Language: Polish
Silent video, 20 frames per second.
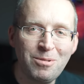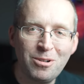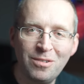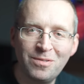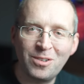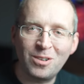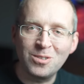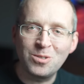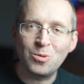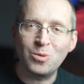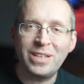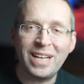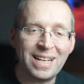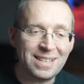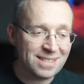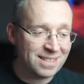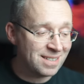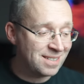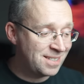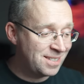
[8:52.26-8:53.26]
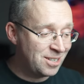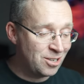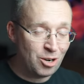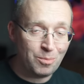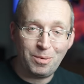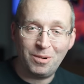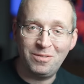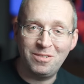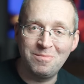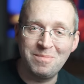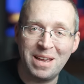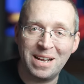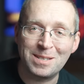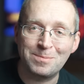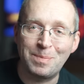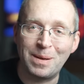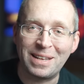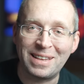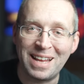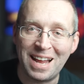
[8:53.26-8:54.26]
były w konsultacji z syropowymi
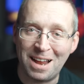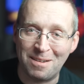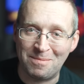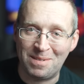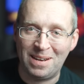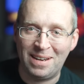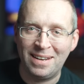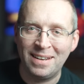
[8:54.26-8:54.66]
ekspertami.